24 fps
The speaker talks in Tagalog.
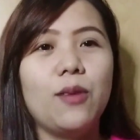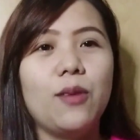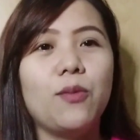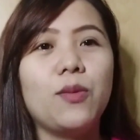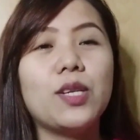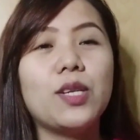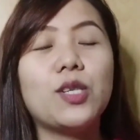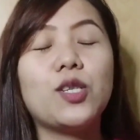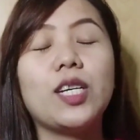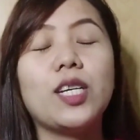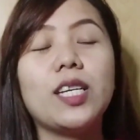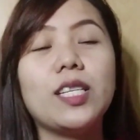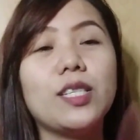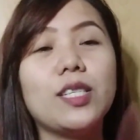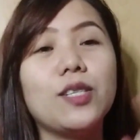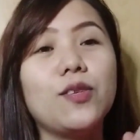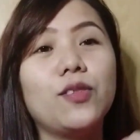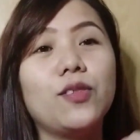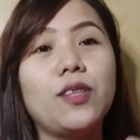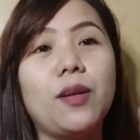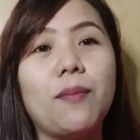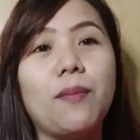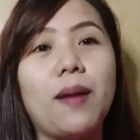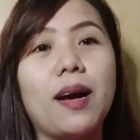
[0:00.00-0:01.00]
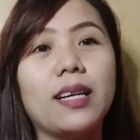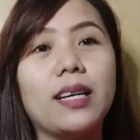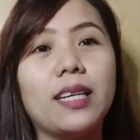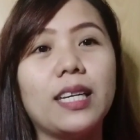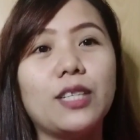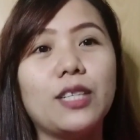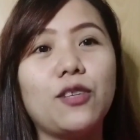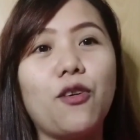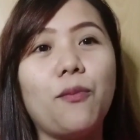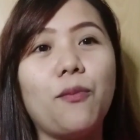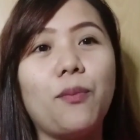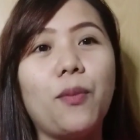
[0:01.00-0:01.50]
Which is yung
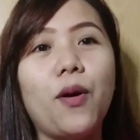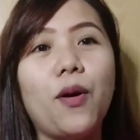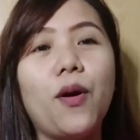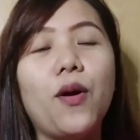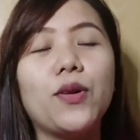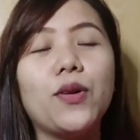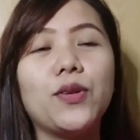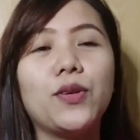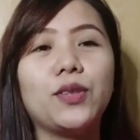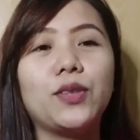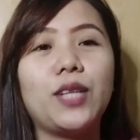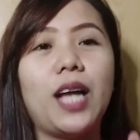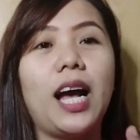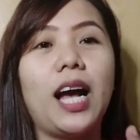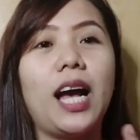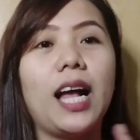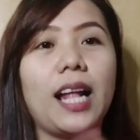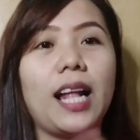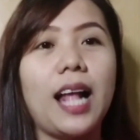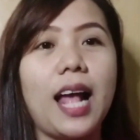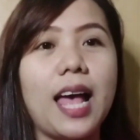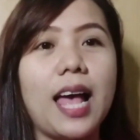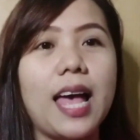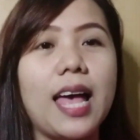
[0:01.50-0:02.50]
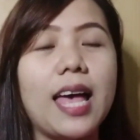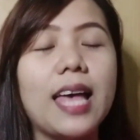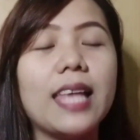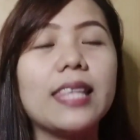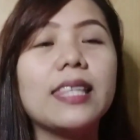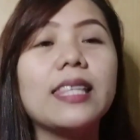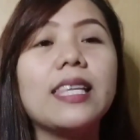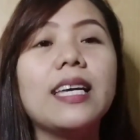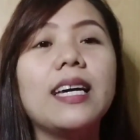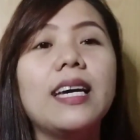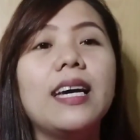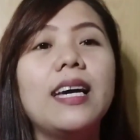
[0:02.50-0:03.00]
nabanggit ko po nung
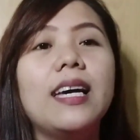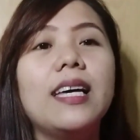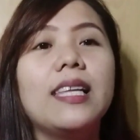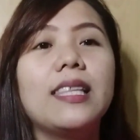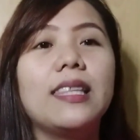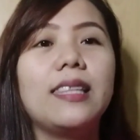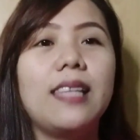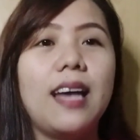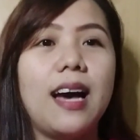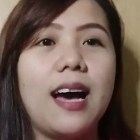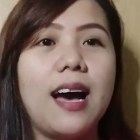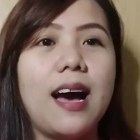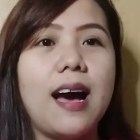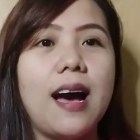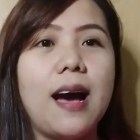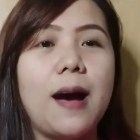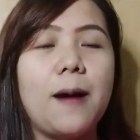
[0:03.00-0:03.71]
nakaraan na